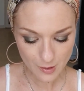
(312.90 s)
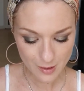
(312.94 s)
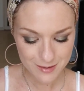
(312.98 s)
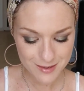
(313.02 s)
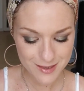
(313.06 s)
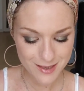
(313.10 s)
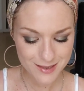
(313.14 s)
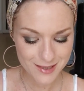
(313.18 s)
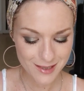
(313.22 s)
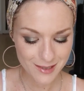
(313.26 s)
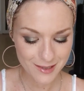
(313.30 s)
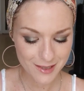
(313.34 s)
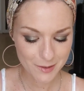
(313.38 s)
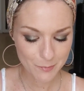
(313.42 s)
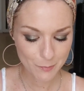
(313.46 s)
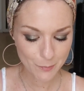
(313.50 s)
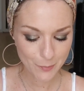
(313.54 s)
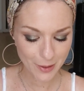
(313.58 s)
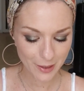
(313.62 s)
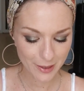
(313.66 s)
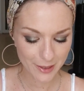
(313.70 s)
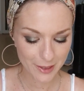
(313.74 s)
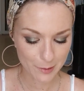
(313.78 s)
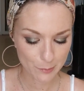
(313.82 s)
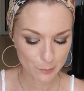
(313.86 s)
C'est celle qui me
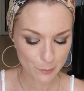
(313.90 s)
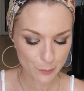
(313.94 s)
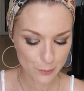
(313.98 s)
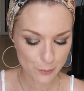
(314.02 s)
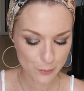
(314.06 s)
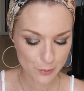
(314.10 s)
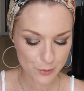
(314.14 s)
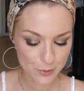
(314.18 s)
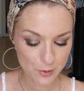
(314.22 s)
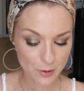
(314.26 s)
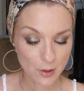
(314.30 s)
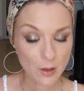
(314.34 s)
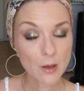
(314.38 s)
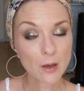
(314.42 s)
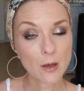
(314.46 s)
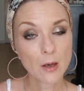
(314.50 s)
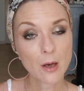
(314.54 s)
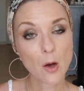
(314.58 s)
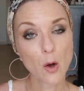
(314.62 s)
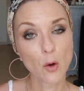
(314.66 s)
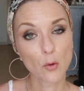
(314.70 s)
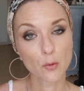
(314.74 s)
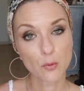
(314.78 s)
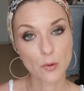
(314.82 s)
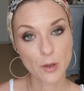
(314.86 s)
parlait le plus,
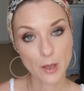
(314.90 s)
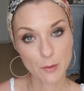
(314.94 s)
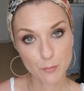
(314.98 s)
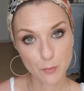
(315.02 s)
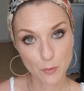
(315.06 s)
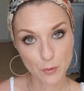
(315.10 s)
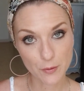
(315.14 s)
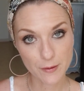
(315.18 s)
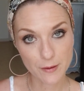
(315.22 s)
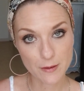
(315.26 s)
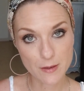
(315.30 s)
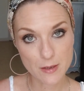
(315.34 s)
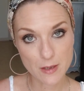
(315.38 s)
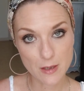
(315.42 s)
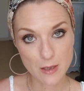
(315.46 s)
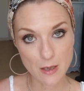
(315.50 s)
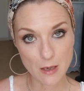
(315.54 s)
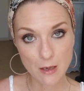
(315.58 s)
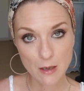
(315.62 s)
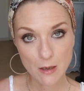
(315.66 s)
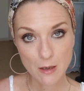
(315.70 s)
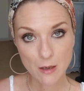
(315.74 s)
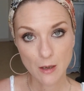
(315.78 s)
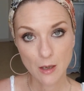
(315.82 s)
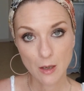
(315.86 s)
en tout cas pour
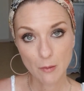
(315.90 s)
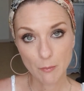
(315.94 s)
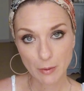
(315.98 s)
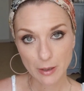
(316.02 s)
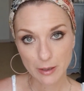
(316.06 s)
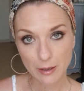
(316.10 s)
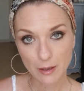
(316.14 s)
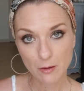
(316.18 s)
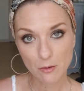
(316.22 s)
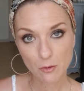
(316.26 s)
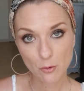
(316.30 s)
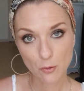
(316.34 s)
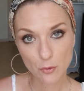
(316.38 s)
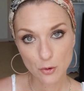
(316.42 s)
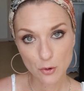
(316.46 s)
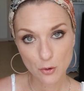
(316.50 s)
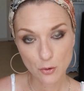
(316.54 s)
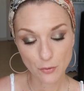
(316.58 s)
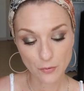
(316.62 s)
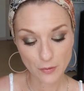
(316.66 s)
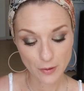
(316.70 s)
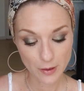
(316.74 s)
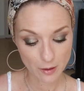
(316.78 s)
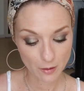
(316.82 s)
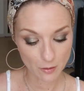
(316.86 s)
tester, maintenant que je
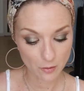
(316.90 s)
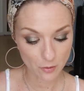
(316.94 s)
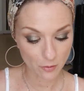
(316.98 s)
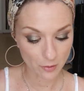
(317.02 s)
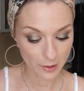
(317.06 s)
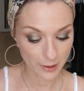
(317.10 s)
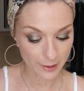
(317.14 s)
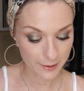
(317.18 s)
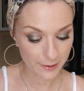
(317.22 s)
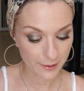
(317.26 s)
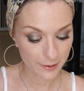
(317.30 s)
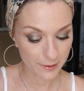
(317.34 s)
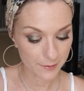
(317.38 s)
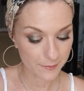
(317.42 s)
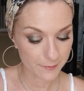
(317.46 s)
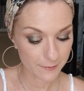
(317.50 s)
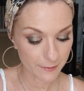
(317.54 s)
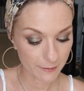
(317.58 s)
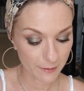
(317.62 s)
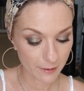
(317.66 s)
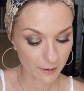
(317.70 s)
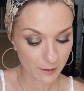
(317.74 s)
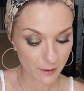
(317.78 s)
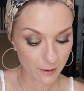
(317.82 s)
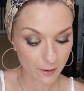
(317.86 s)
connais euh, la
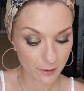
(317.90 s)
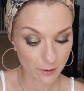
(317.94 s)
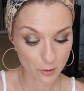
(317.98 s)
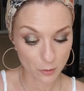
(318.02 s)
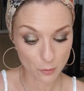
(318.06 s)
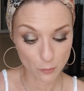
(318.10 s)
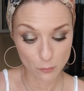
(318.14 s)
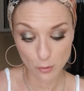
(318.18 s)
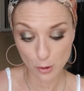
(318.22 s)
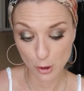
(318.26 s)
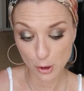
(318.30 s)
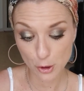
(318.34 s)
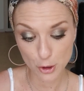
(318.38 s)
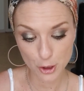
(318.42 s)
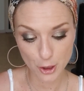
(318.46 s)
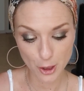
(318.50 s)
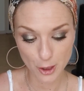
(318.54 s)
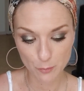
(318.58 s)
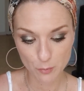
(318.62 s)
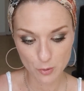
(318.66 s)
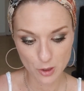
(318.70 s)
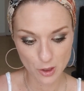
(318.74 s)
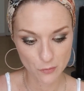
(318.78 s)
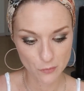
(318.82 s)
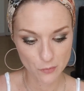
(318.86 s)
qualité et voilà,
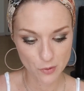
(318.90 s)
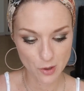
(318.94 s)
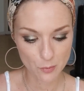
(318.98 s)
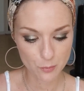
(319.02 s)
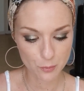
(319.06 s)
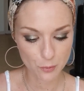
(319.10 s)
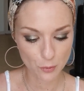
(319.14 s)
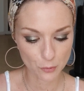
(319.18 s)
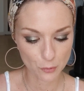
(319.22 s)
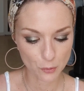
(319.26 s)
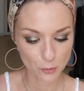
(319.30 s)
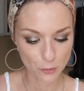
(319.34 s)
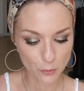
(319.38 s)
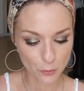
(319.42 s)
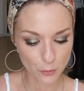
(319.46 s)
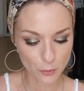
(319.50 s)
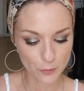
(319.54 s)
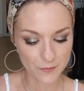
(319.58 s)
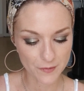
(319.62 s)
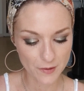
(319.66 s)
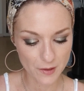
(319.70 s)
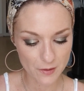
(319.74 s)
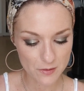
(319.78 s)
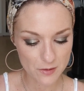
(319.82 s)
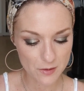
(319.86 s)
j'irai peut-être voir pour d'autres
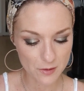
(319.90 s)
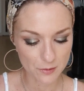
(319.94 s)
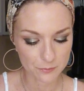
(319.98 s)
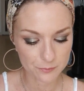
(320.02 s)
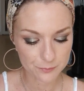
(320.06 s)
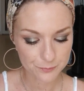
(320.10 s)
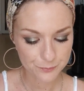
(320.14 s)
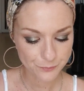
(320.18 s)
teintes.